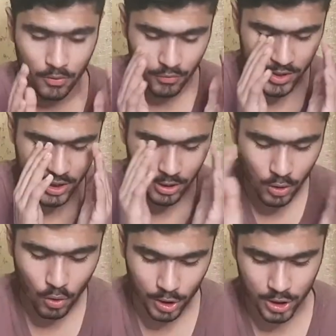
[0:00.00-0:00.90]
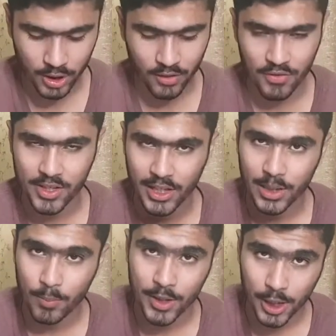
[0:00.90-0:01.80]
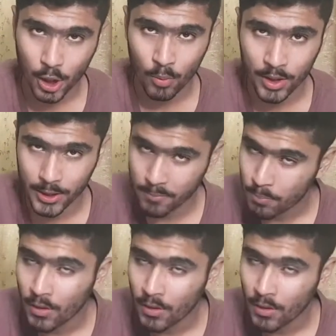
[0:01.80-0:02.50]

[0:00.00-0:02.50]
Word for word: फेशियल रिकॉग्निशन की फेस आई भी देखने को मिलेगी